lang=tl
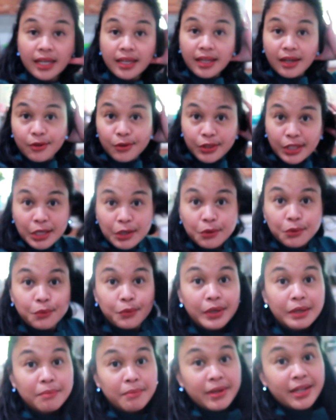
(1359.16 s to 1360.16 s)
And kaunting
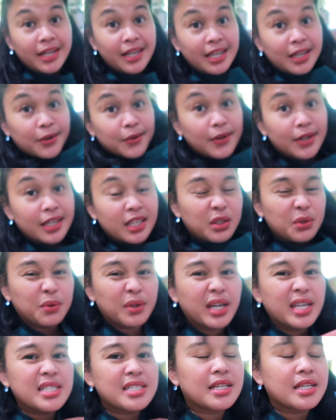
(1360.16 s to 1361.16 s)
oil. Binalik ko lang ito,
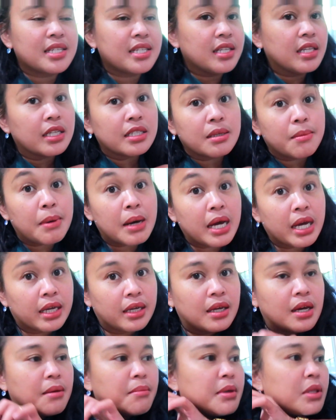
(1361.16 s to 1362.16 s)
guys, kasi nasa bahay.
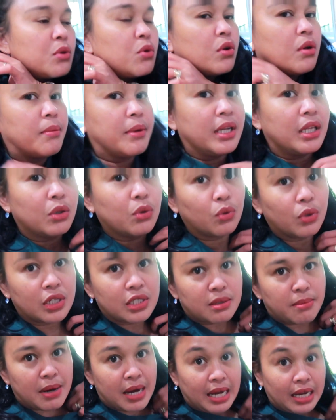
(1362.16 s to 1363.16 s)
Gamit ko naman ito.
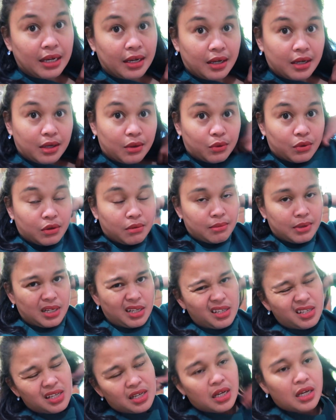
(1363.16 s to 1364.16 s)
Nasa bahay lang ako, ba diba?
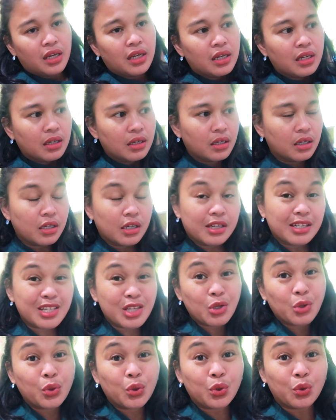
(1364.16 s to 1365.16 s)
Ang
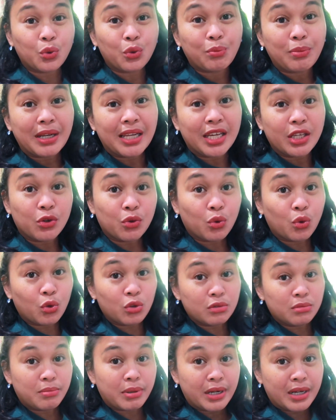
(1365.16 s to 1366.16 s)
sinuot ko pala yung
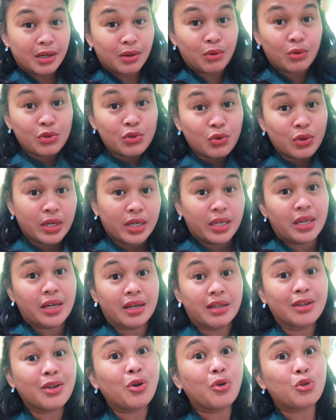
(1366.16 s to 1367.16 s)
old bra ko, so
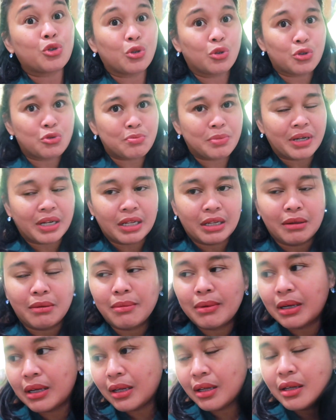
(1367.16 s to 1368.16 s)
kaya naluslos pa rin, di
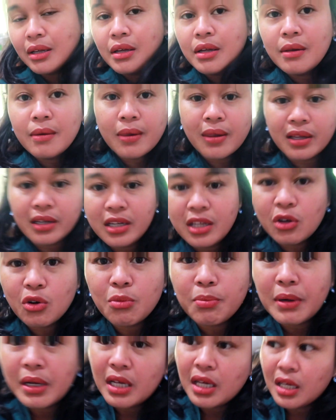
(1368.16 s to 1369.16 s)
ba? Hindi
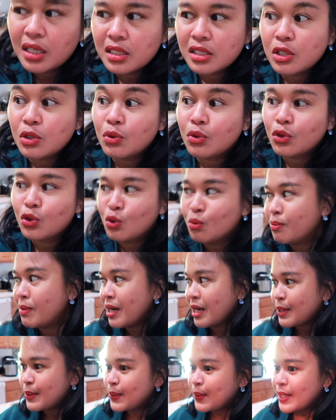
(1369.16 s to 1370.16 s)
ko pa sinuot yung
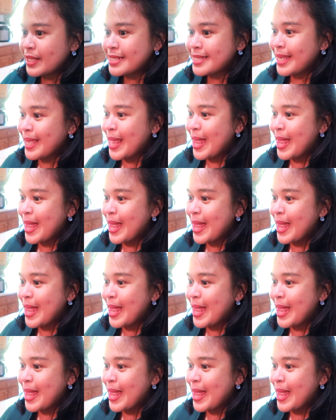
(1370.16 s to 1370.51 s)
bago kasi.